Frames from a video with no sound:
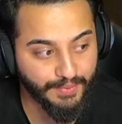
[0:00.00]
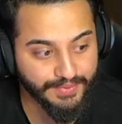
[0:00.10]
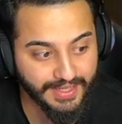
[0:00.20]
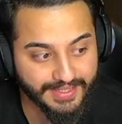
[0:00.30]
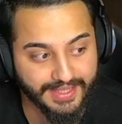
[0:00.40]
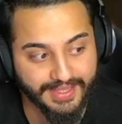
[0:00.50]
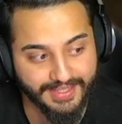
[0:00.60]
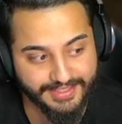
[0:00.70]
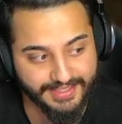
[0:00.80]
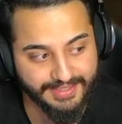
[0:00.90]
Yani onlar da
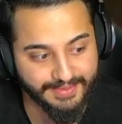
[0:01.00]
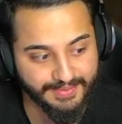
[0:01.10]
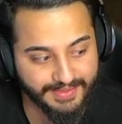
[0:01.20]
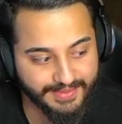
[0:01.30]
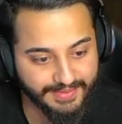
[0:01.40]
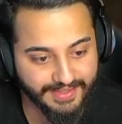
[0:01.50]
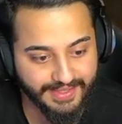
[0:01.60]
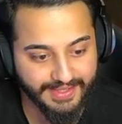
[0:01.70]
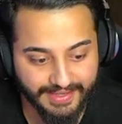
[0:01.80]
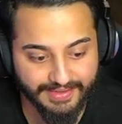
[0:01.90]
değişti. Fotolar var ya.
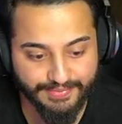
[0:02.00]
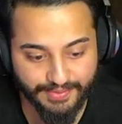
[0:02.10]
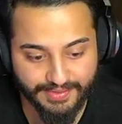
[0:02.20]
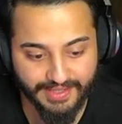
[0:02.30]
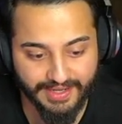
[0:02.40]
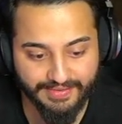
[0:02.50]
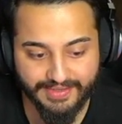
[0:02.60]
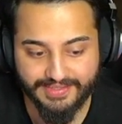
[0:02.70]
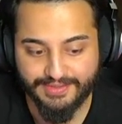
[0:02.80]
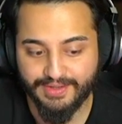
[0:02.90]
Evet fotolar
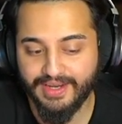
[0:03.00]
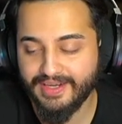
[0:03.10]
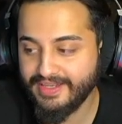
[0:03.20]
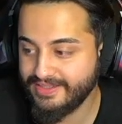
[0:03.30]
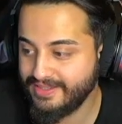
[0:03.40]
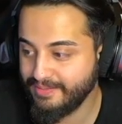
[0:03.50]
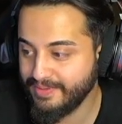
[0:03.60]
var. Şöyle arkadaşlar